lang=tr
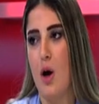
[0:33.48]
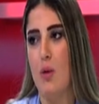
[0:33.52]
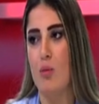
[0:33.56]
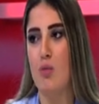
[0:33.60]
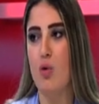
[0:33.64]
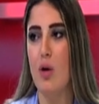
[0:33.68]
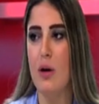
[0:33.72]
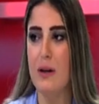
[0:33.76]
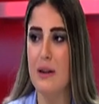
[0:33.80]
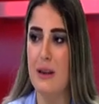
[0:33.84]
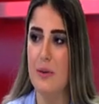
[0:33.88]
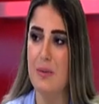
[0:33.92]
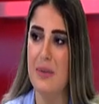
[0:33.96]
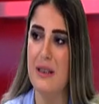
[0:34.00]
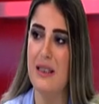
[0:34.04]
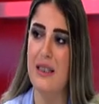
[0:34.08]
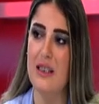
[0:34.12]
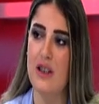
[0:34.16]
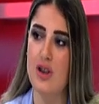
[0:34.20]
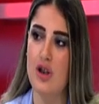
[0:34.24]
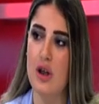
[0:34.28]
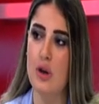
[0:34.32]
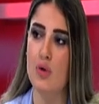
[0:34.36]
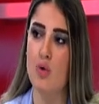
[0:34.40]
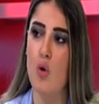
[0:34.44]
Bu adım
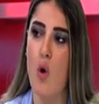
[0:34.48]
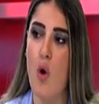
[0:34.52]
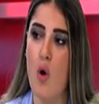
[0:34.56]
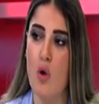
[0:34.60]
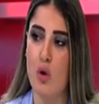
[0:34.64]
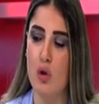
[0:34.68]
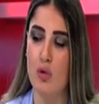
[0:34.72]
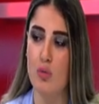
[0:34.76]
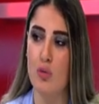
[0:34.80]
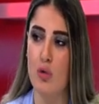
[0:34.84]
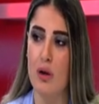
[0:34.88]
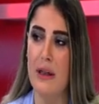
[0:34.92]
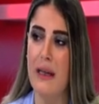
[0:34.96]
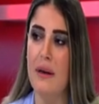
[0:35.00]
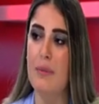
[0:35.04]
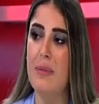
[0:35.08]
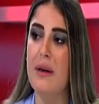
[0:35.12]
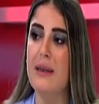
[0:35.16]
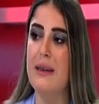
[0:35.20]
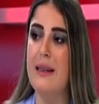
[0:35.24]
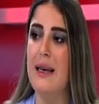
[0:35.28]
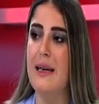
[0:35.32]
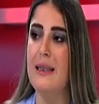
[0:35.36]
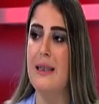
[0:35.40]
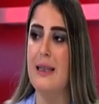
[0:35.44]
sizce doğru mu?
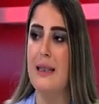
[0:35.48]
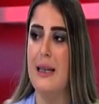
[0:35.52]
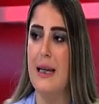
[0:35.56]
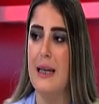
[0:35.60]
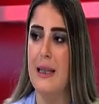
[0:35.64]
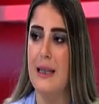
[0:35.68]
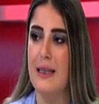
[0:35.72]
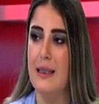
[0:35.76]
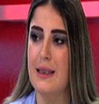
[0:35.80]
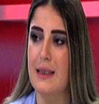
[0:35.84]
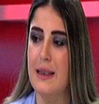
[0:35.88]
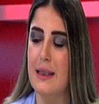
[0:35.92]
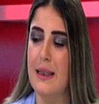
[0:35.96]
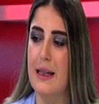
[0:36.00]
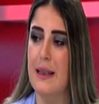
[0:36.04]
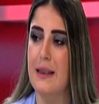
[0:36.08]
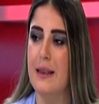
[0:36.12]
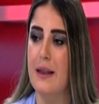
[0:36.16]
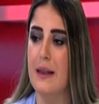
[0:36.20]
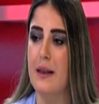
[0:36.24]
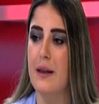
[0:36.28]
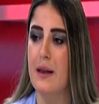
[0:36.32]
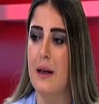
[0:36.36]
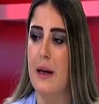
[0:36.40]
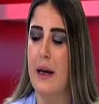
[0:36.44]
Libya tezkeresi
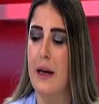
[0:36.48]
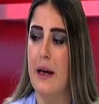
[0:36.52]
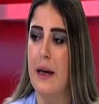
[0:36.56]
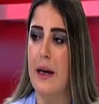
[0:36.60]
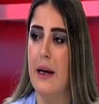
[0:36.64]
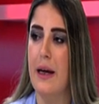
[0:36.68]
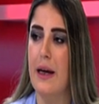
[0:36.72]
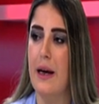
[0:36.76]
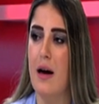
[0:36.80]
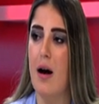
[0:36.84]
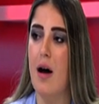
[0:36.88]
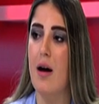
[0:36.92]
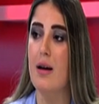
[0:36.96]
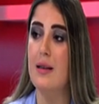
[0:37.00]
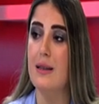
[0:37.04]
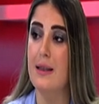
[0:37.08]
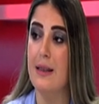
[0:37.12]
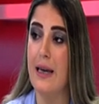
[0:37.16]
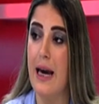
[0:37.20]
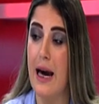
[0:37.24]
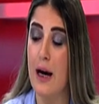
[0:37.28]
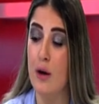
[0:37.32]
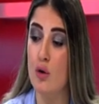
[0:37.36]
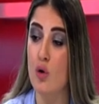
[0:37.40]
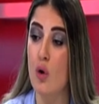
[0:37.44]
nedir? E,
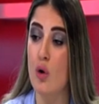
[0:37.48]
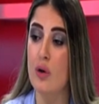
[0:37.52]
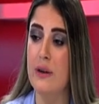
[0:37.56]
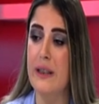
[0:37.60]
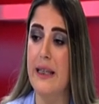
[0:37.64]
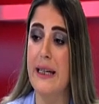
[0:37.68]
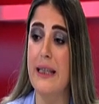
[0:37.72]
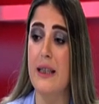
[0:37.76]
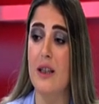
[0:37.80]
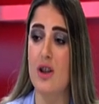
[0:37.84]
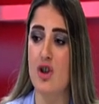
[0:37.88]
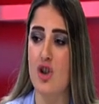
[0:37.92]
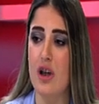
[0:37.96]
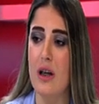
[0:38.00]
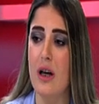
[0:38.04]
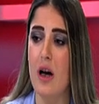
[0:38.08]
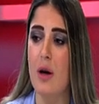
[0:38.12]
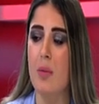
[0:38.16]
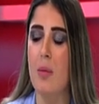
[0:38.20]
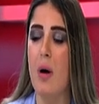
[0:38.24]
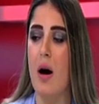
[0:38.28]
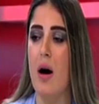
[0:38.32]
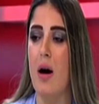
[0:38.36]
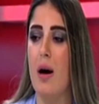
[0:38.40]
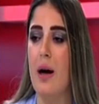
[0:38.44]
asker gönderilecek
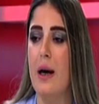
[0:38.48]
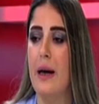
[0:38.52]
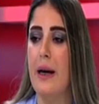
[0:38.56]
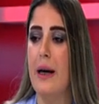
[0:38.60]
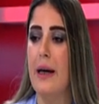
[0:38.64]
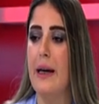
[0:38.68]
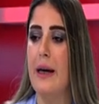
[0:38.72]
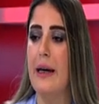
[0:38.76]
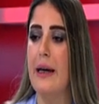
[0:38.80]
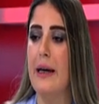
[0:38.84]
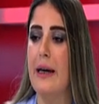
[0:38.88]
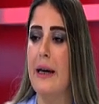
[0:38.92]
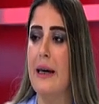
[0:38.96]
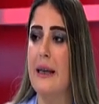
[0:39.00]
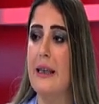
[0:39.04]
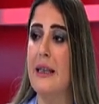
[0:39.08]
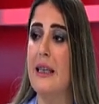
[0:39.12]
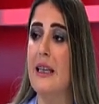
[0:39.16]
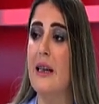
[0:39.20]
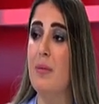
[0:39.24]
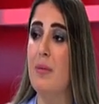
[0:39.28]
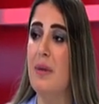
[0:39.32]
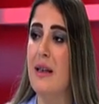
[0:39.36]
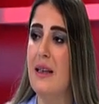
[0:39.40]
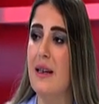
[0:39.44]
ama e,
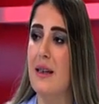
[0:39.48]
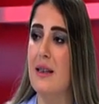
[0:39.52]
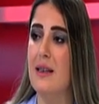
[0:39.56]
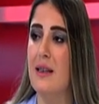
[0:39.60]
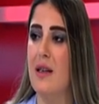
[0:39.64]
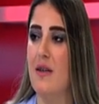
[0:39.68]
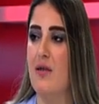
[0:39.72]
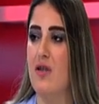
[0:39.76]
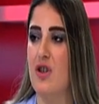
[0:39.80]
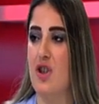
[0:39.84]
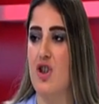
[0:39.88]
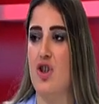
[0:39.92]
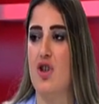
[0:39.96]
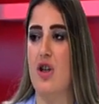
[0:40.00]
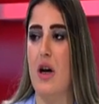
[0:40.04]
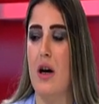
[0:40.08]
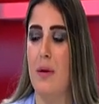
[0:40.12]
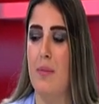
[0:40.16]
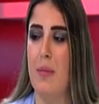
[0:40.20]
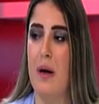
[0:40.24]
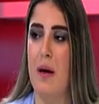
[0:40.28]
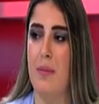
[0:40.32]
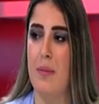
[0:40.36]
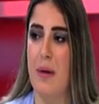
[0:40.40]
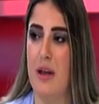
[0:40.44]
kiminle
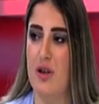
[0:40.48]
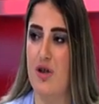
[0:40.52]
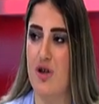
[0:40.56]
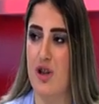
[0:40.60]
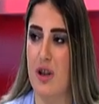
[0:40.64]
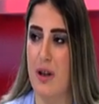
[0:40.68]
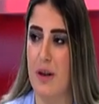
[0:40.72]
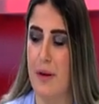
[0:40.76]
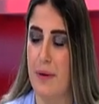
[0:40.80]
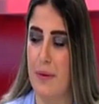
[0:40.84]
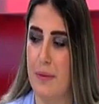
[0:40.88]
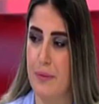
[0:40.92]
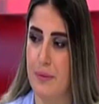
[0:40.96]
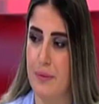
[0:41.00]
savaşacak Mehmetçik?